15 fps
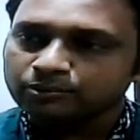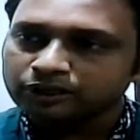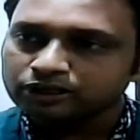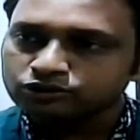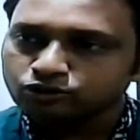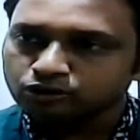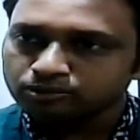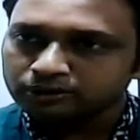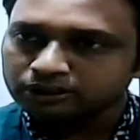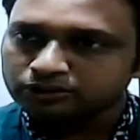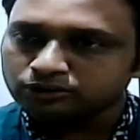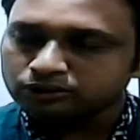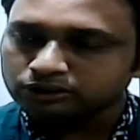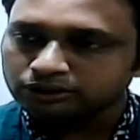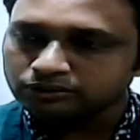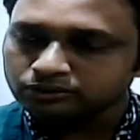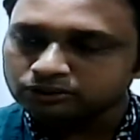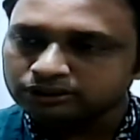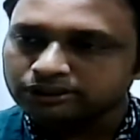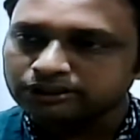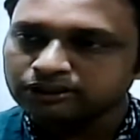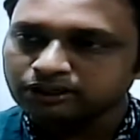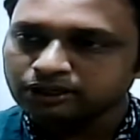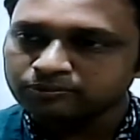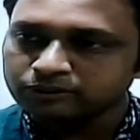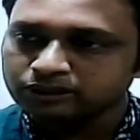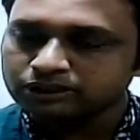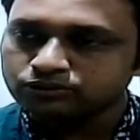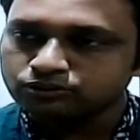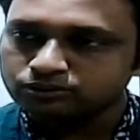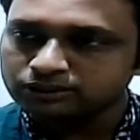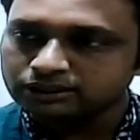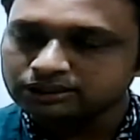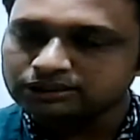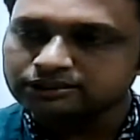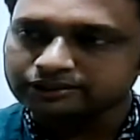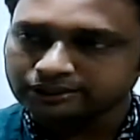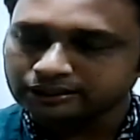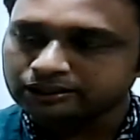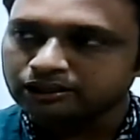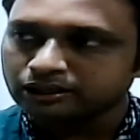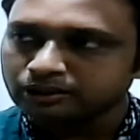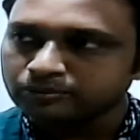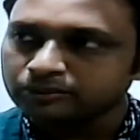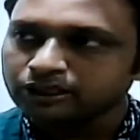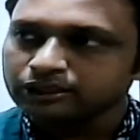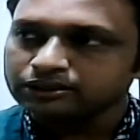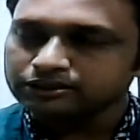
আমার ছবি করতে করতে আমি কিছু জিনিস দেখলাম